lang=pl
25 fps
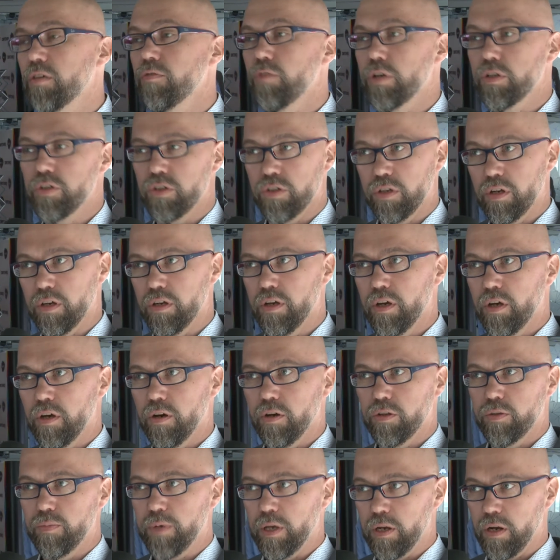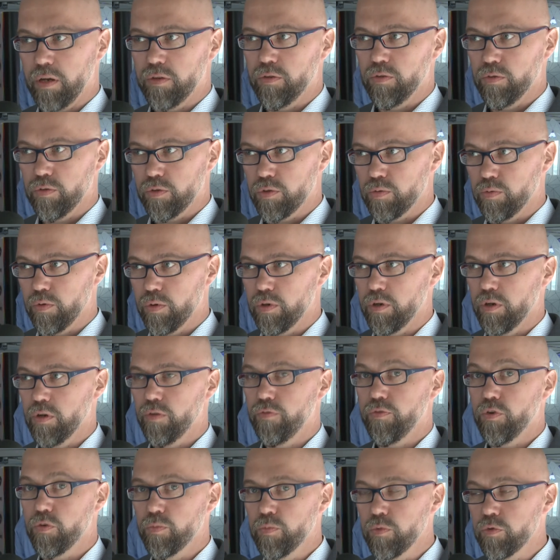właśnie odbieraniu usług
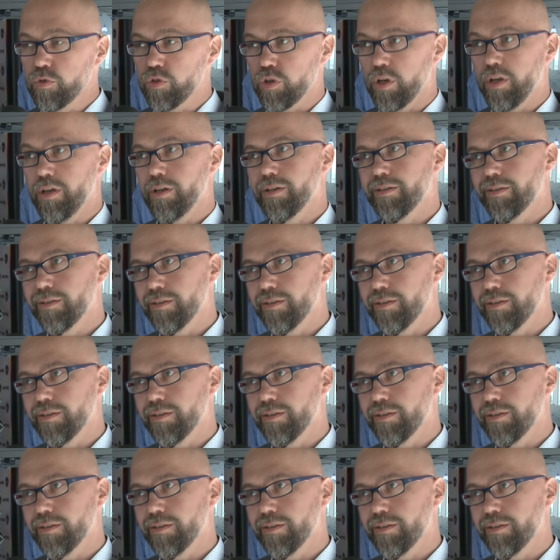w chmurze,